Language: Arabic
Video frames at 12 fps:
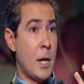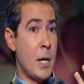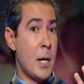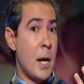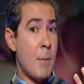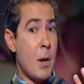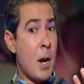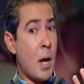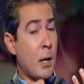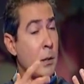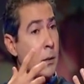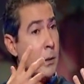انما
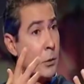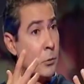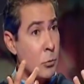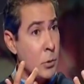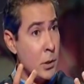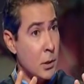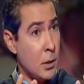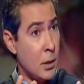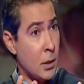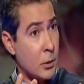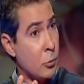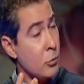لا انت
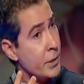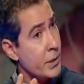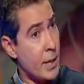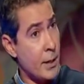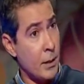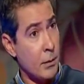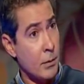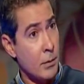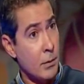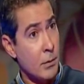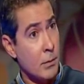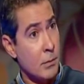طول طول السنه
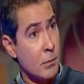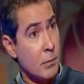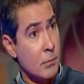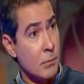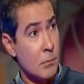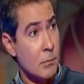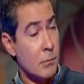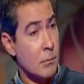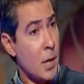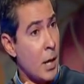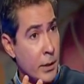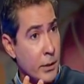
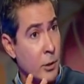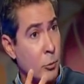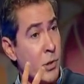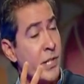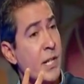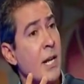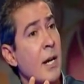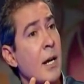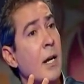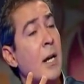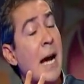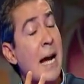لا انت عندك طول السنة
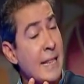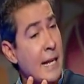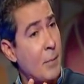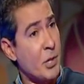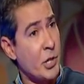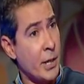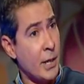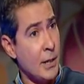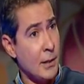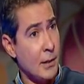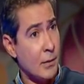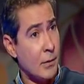مشاكل عندك
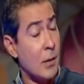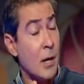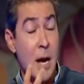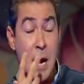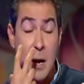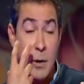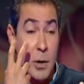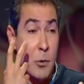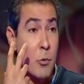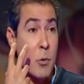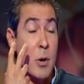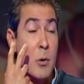مشاكل
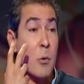يعني